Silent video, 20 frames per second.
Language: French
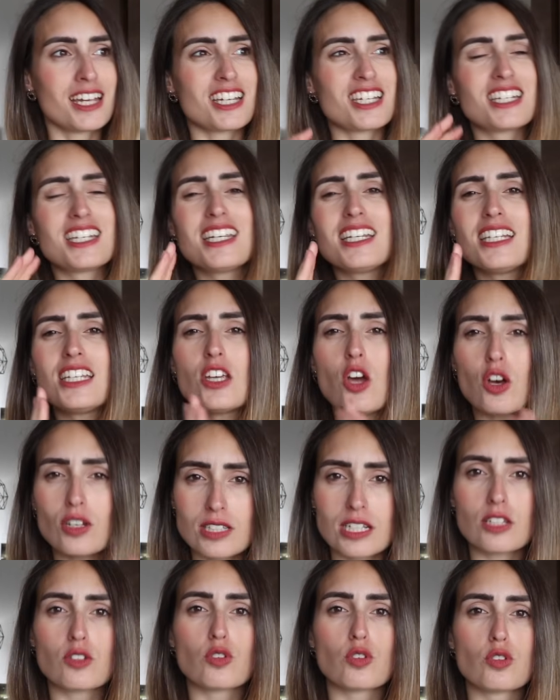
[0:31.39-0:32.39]
J'ignore
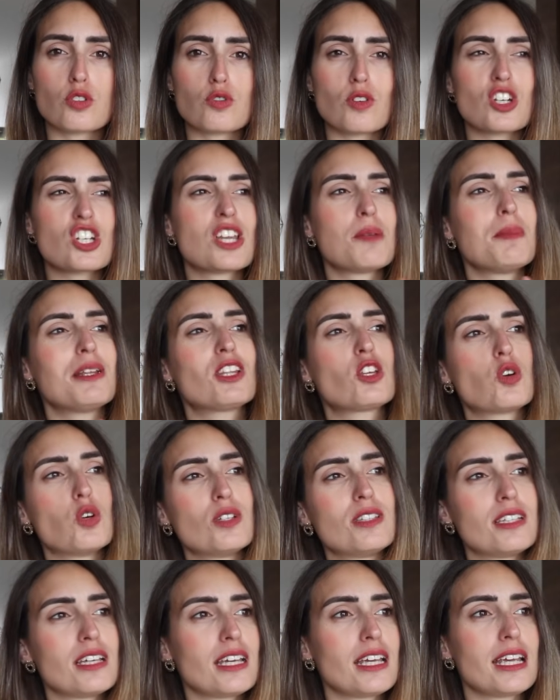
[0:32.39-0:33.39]
ces trucs, tu vois, je les mets de
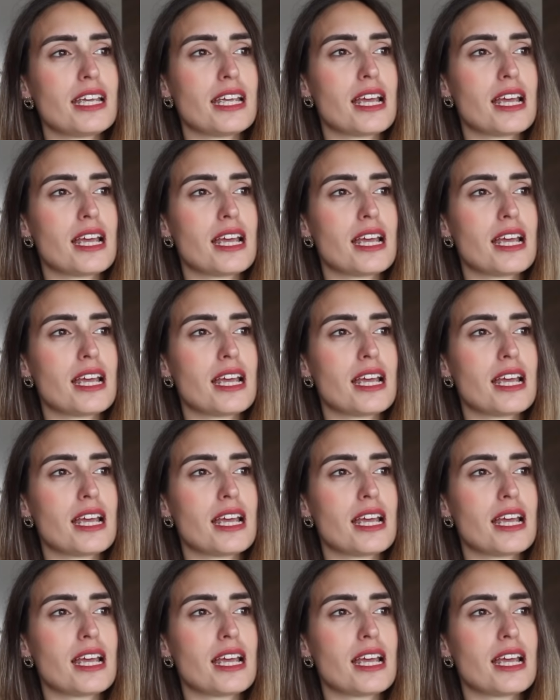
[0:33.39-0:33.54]
côté